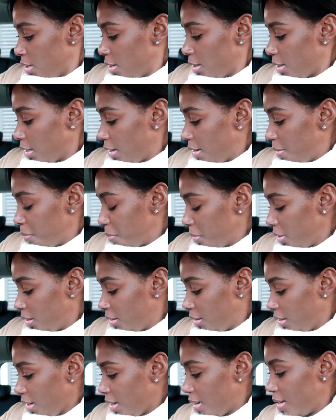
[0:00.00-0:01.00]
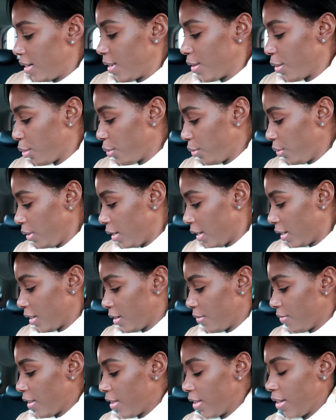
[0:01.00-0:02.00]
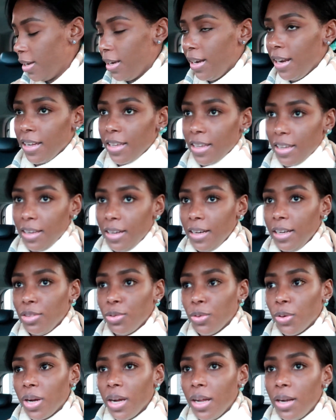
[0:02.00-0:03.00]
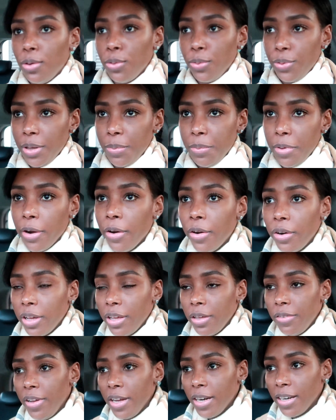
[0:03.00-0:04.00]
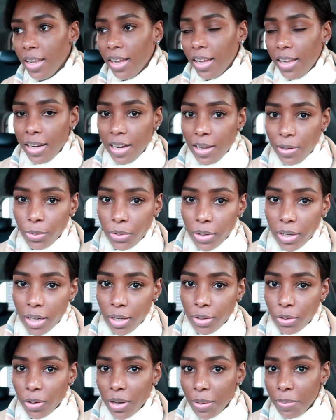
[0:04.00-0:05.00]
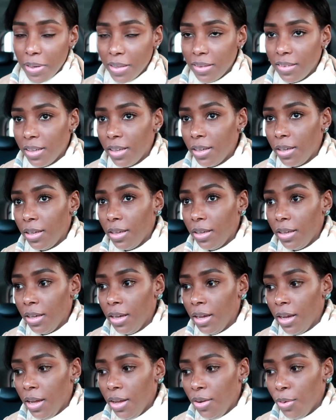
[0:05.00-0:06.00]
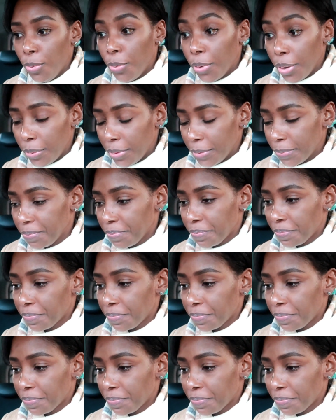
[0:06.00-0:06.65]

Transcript: Realmente a las dos, la que va la que le toca lunes, miércoles y viernes y la otra que le toca martes y jueves